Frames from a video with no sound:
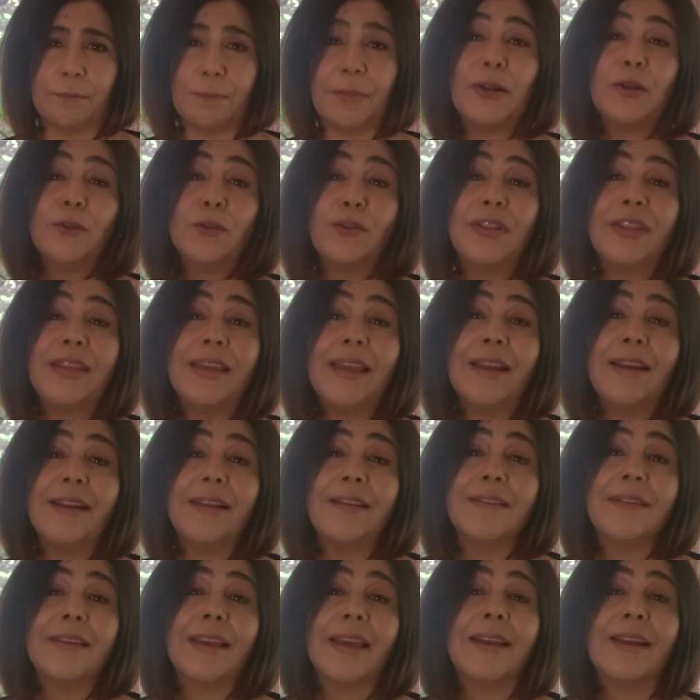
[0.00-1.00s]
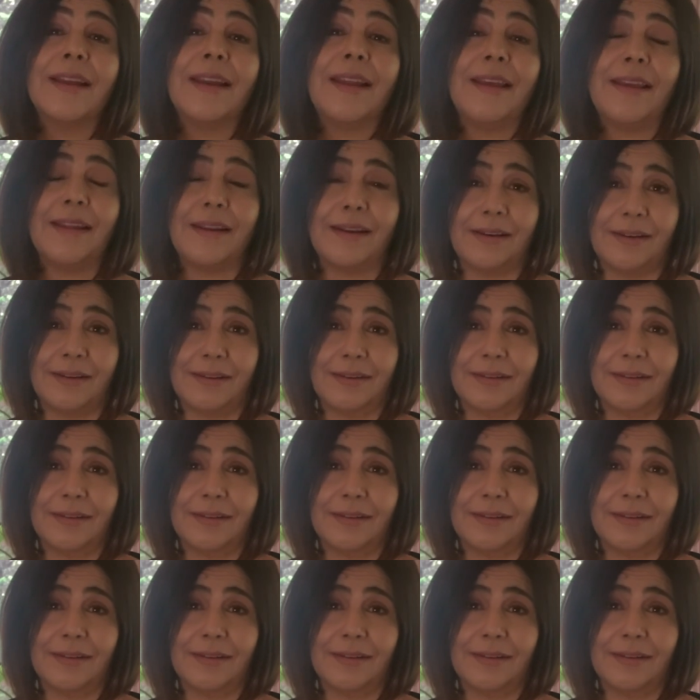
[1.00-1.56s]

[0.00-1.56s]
pero tienes que creer.